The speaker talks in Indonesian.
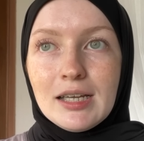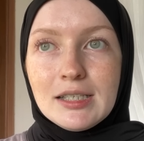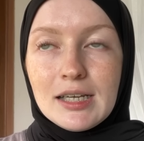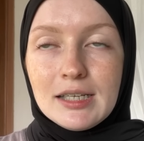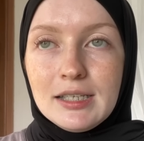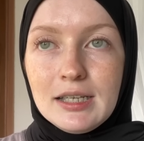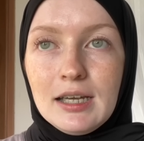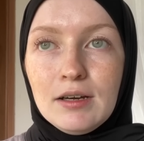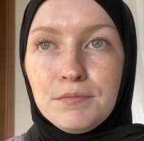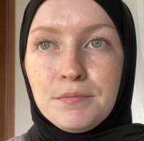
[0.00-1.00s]

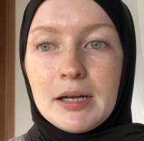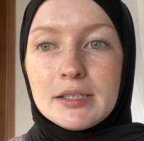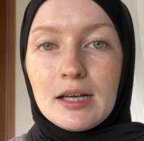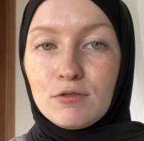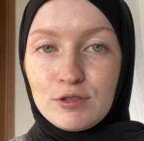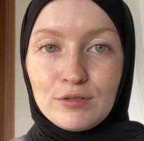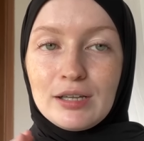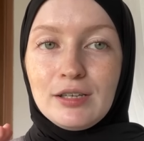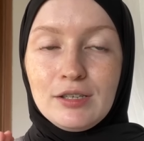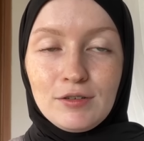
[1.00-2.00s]
Jadi pas aku sudah
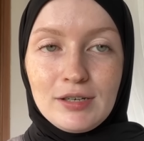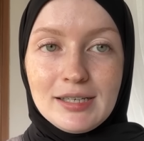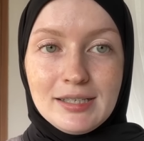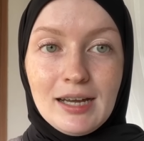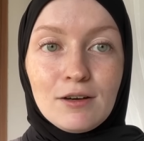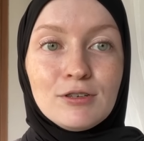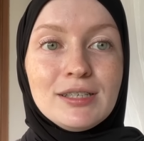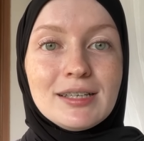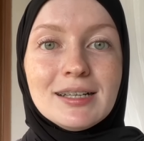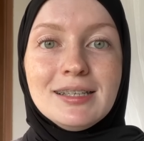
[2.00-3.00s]
di Indonesia, aku
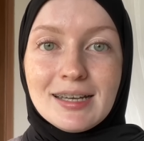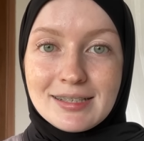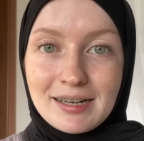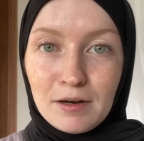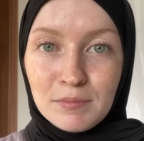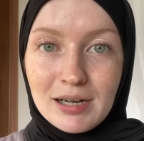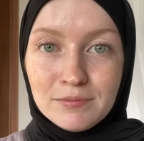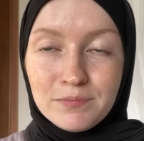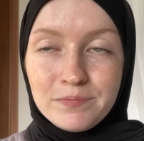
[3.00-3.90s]
tinggal di asrama.